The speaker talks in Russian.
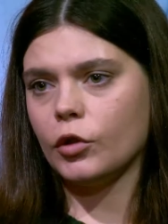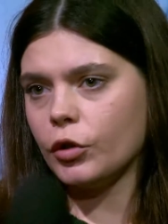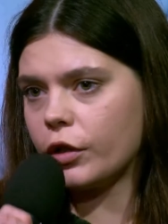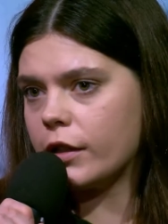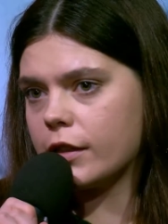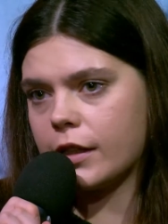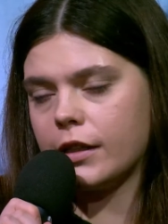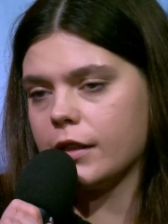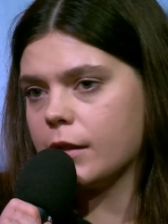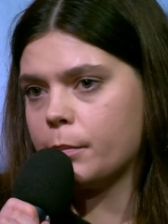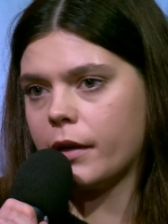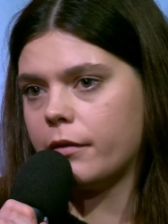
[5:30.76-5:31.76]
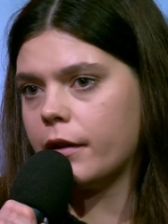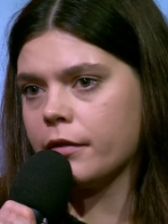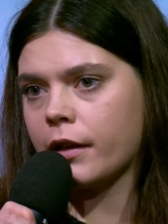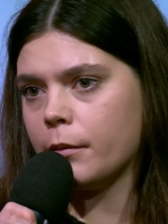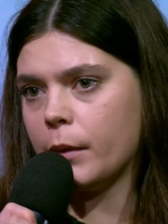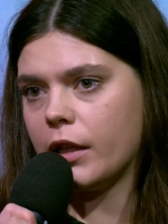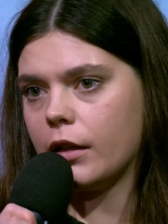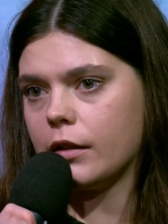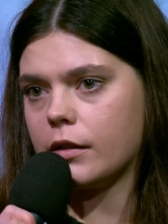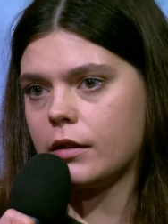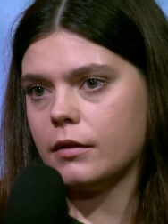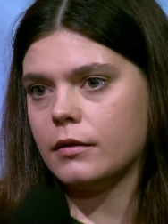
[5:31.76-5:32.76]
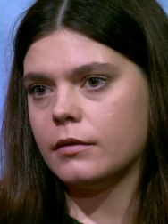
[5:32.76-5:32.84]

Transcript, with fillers: Но риски и с прививками есть.